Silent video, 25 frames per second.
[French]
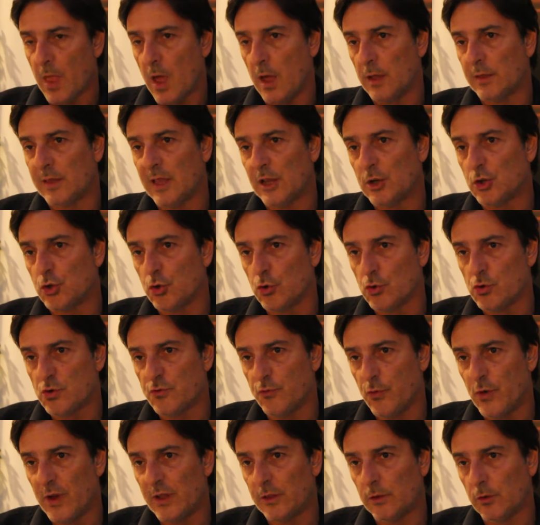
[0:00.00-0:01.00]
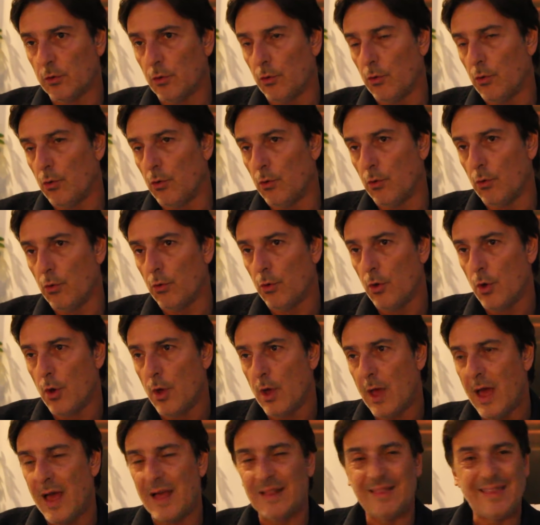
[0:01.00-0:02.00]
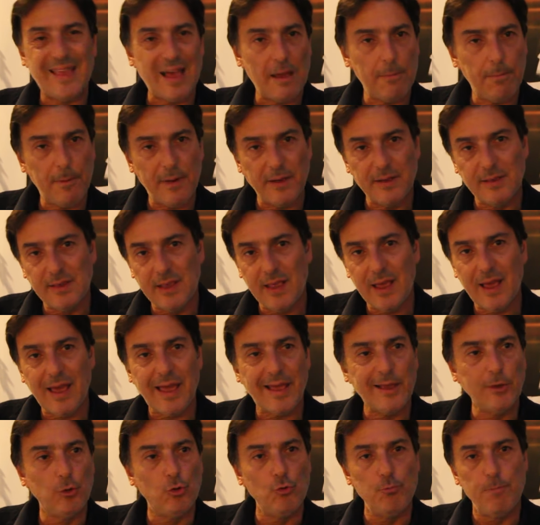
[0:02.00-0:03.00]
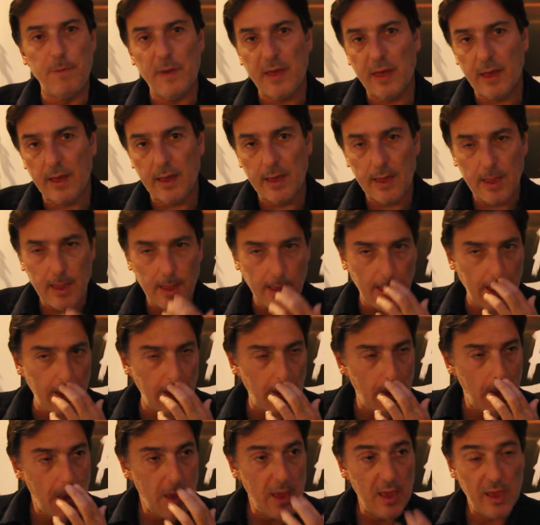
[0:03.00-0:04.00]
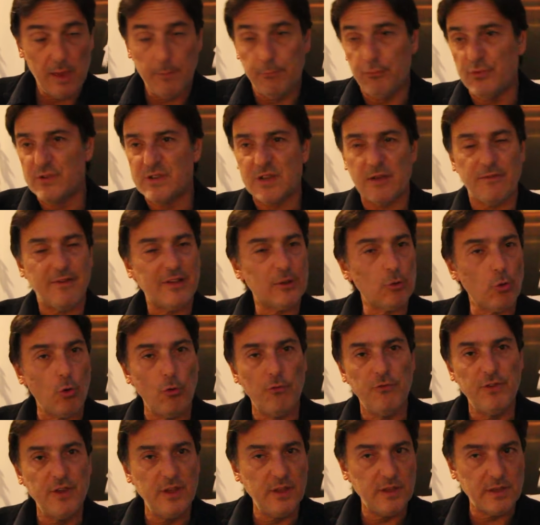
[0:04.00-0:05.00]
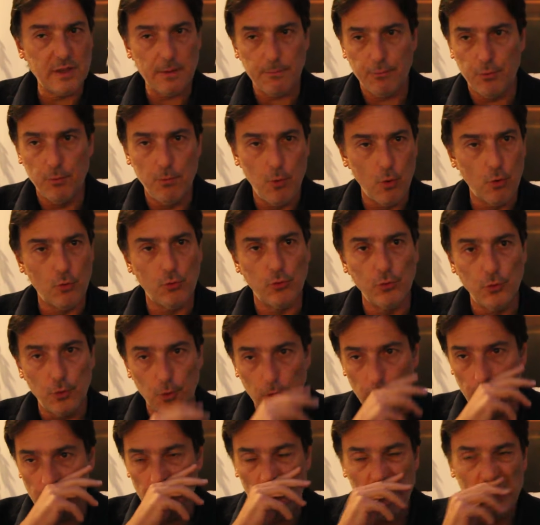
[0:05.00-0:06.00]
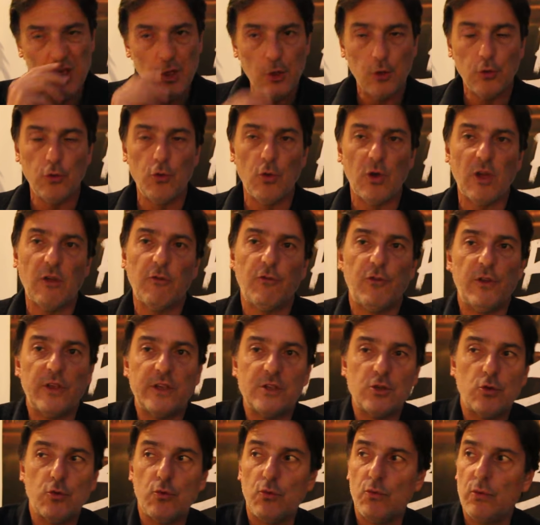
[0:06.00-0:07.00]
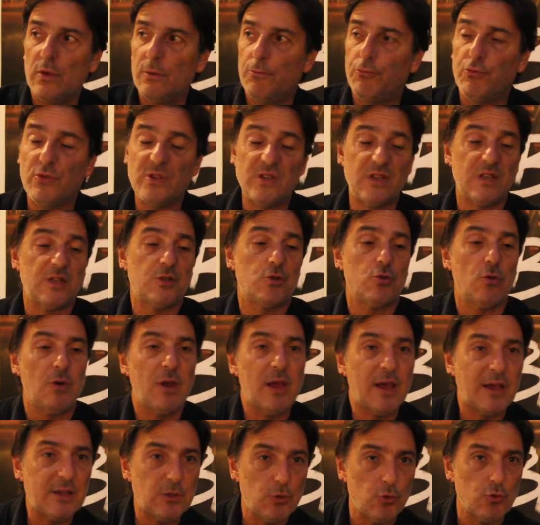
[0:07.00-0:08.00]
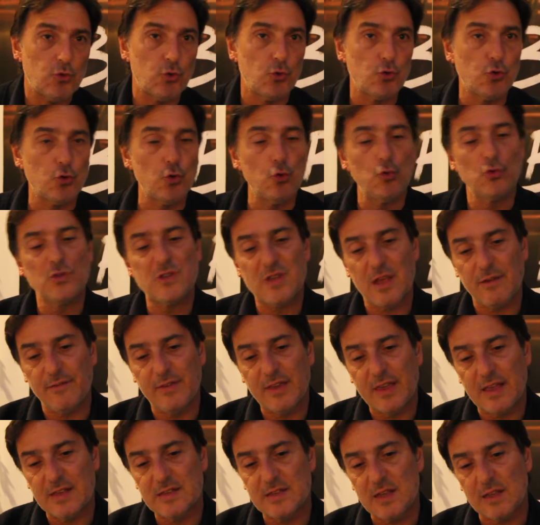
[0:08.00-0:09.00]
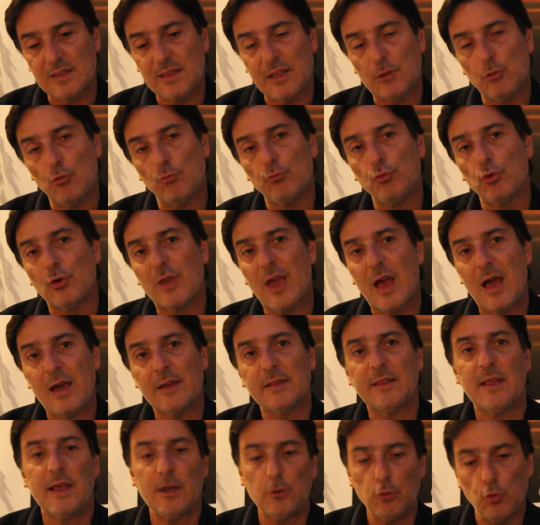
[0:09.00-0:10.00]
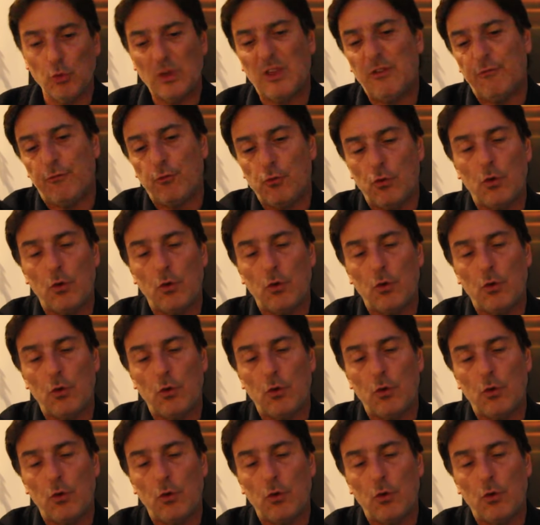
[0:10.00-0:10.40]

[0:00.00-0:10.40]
un tas de choses vont être euh, interprétées, récupérées, et puis ça va trop vite, ça fait beaucoup de, de réflexion, et puis c'est sur les réseaux sociaux, c'est avec un certain nombre de caractères, donc